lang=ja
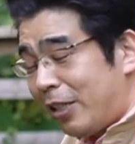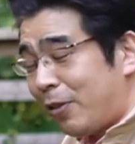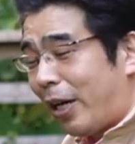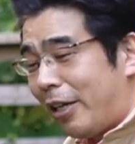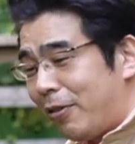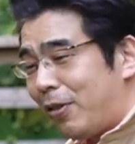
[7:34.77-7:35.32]
人
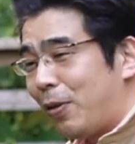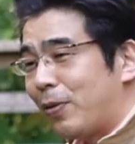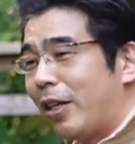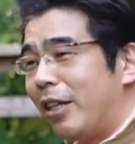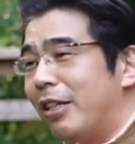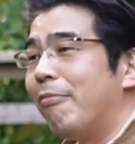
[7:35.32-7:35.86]
がいるっていうこと
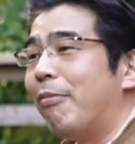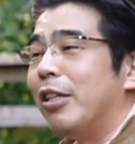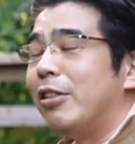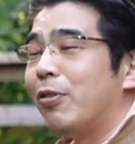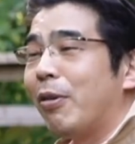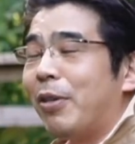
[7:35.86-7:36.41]
はねまあ
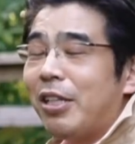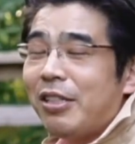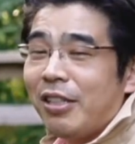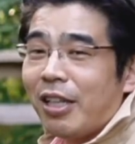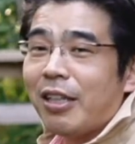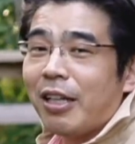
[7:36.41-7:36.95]
一生懸命熱
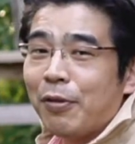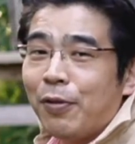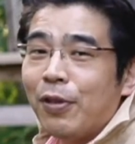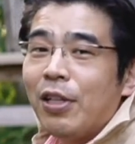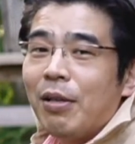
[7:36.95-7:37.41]
心だったけど、